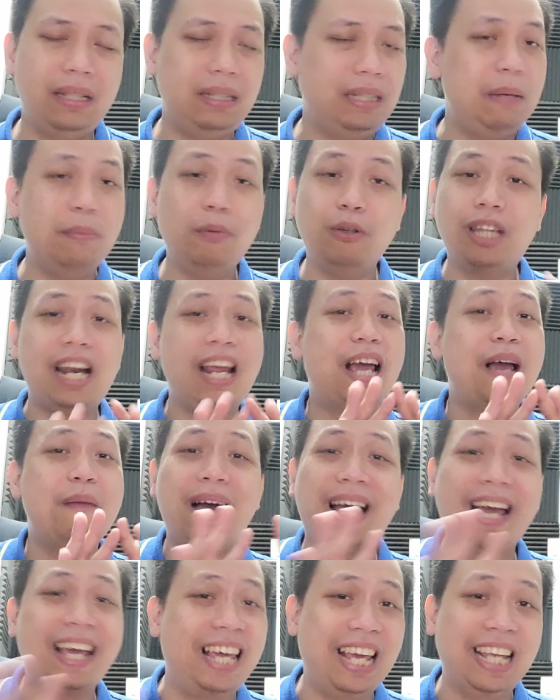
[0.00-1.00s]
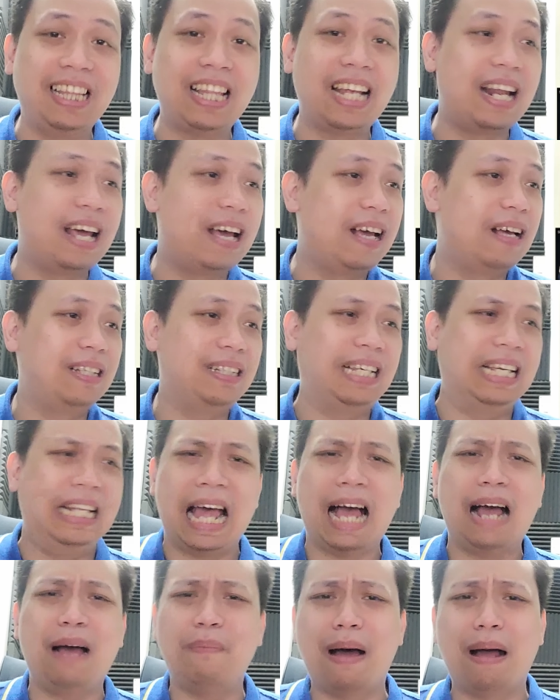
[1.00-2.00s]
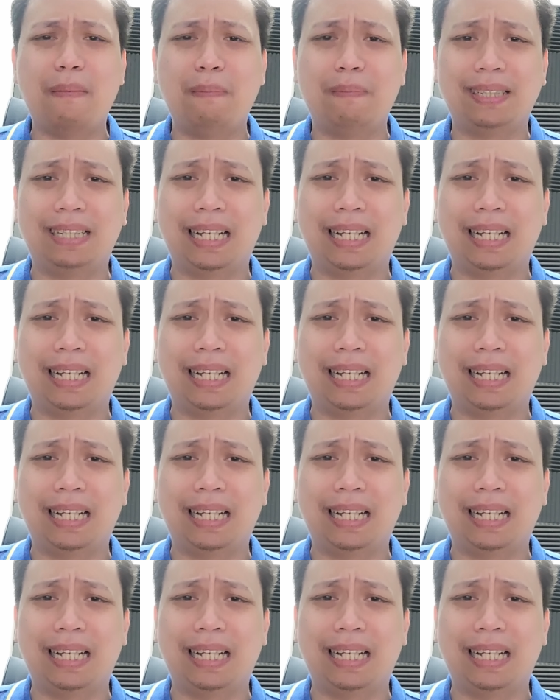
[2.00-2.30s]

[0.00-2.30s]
hindi mo talaga makikita na kinakabahan